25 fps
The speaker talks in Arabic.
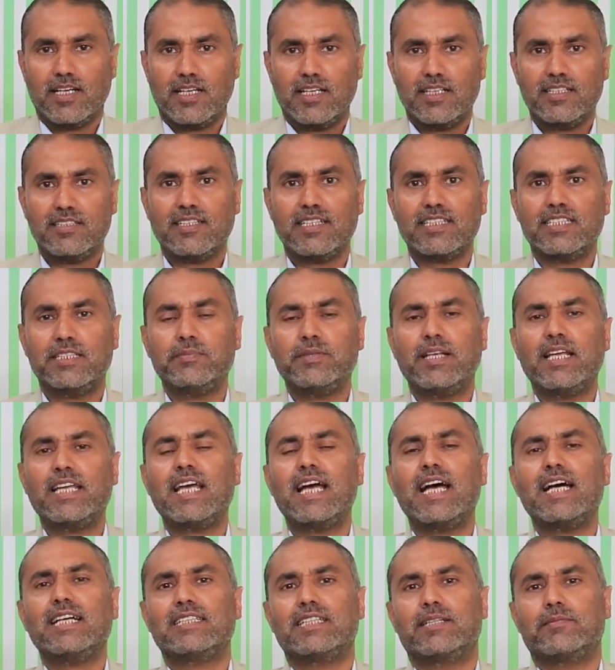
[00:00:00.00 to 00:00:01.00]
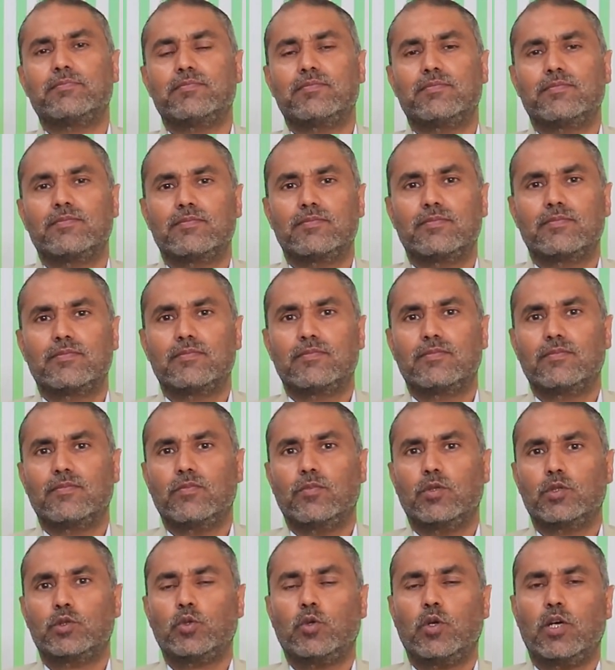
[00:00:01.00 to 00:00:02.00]
قصة ابني آدم
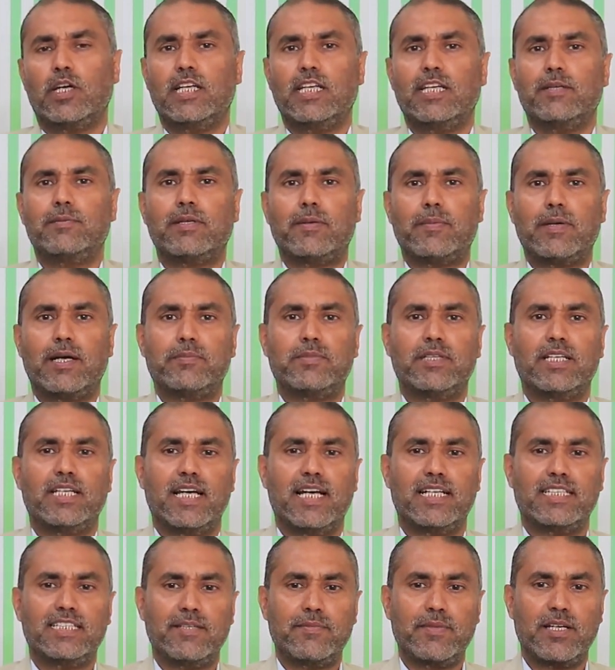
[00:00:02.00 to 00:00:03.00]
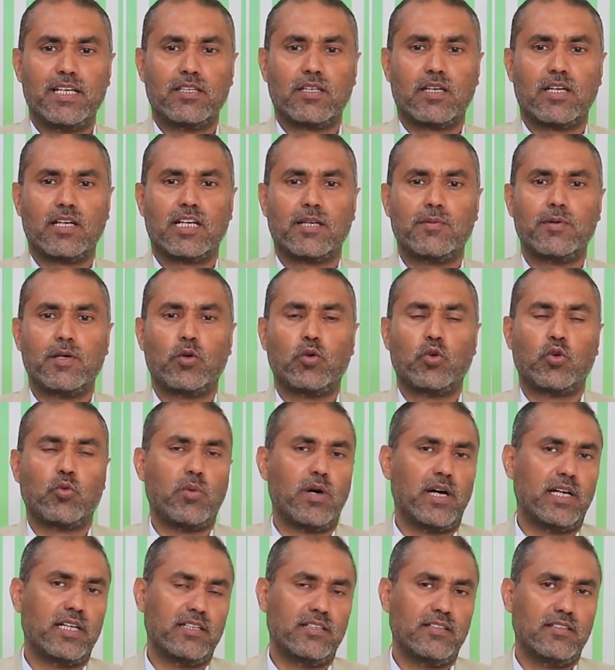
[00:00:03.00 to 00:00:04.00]
وتلو عليهم نبأ ابني آدم إذ قربا
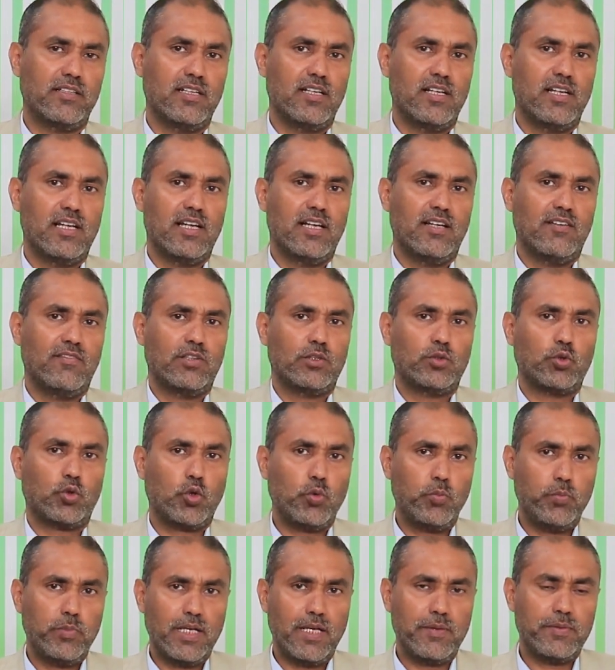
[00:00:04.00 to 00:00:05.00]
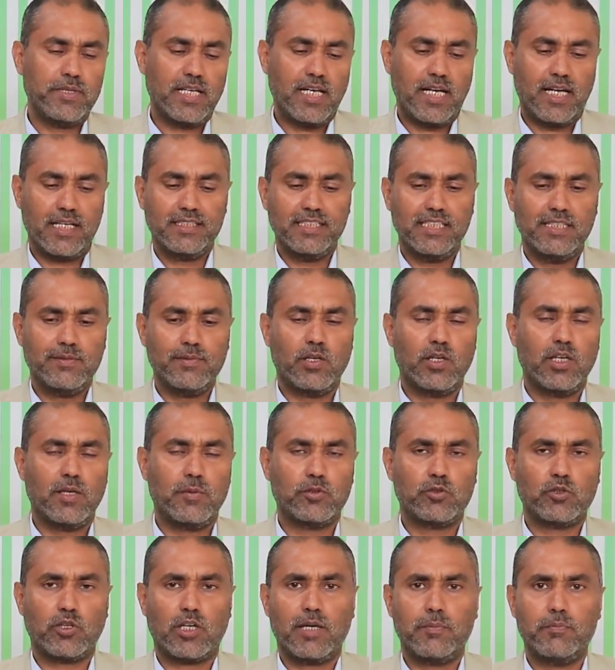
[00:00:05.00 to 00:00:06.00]
قربانا فتقبل من أحدهما
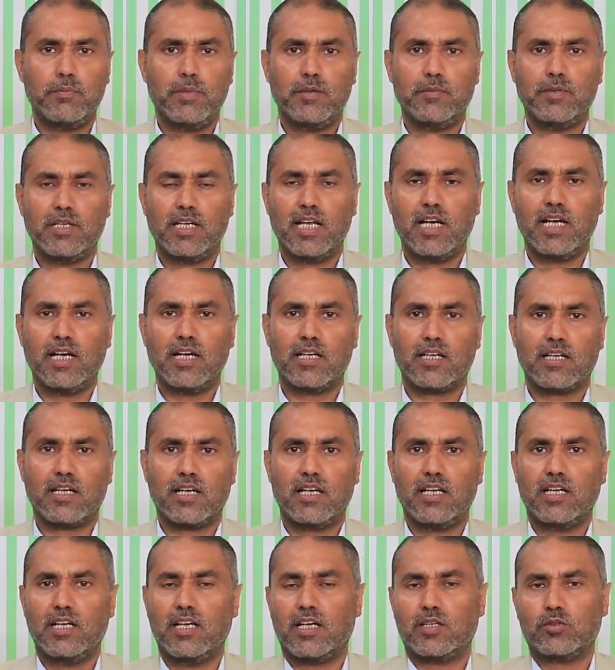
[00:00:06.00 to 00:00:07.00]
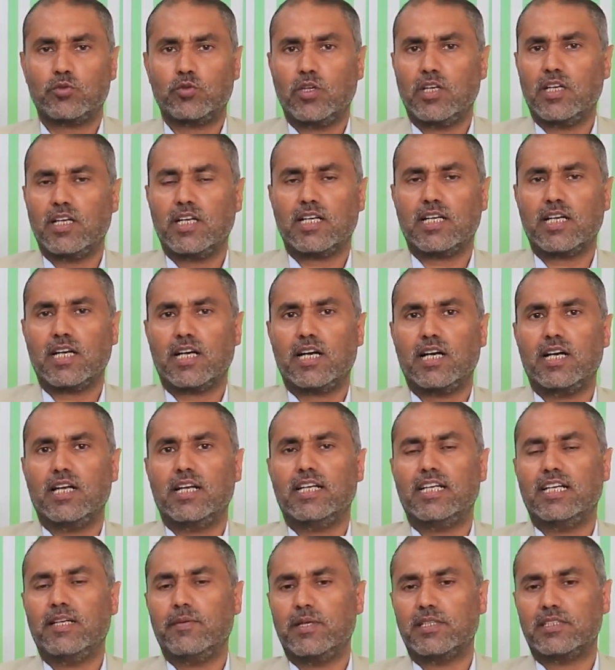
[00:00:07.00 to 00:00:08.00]
ولم يتقبل من الآخر قال لأقتلنك قال
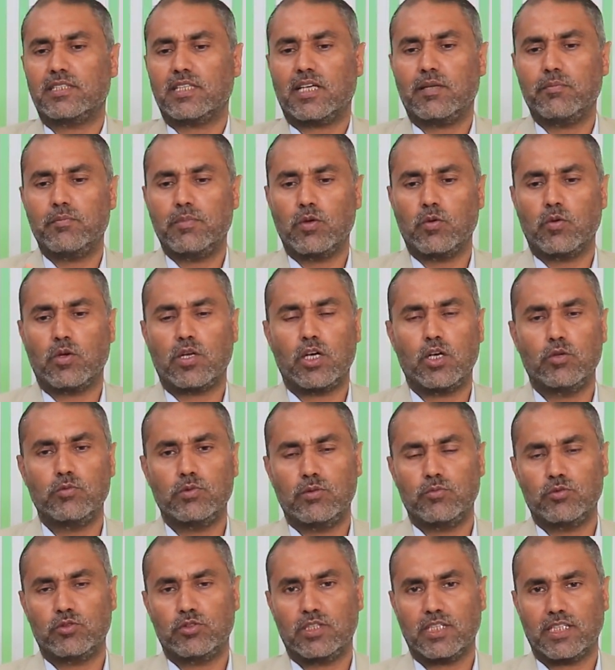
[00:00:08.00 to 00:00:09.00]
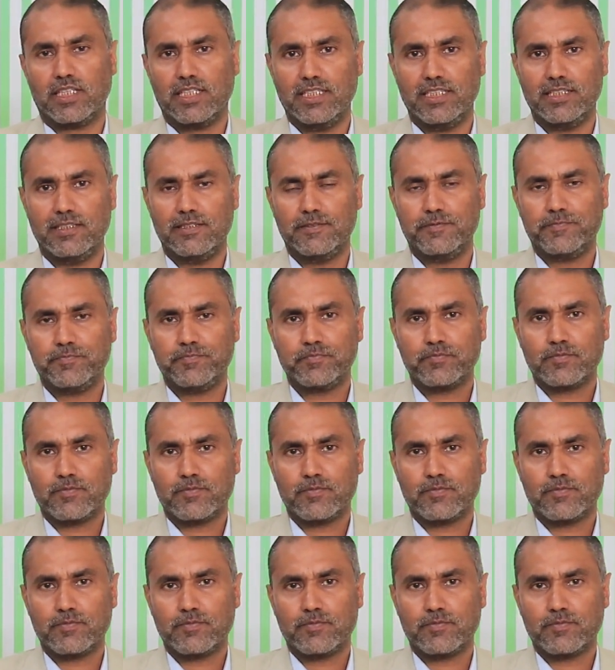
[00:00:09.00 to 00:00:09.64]
إنما يتقبل الله من المتقين